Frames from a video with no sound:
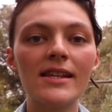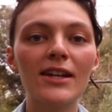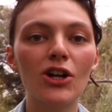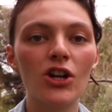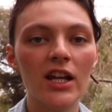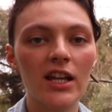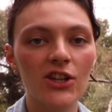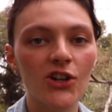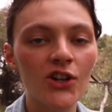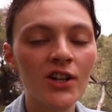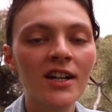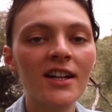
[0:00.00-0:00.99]
y con ello
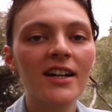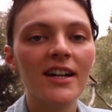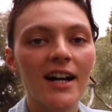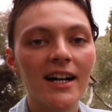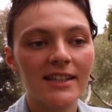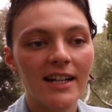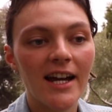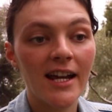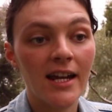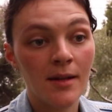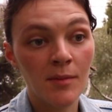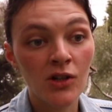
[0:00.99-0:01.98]
atrae
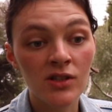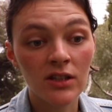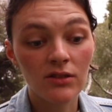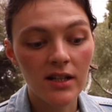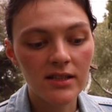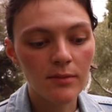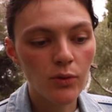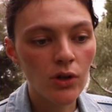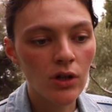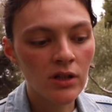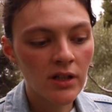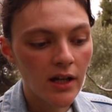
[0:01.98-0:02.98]
enemigos naturales del
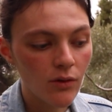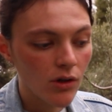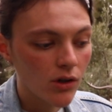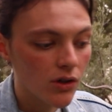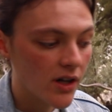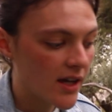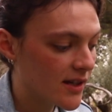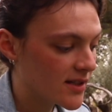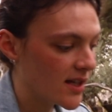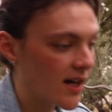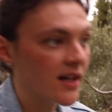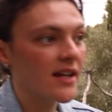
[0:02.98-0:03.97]
pulgón que luego
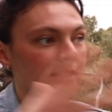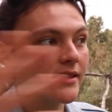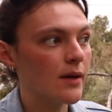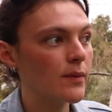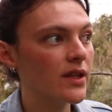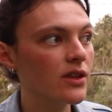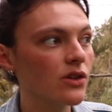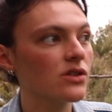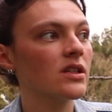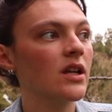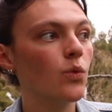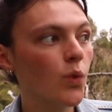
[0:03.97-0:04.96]
están establecidos
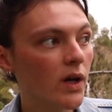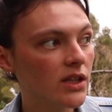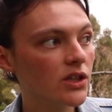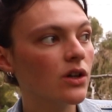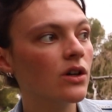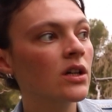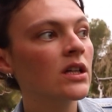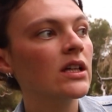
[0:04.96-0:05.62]
en el huerto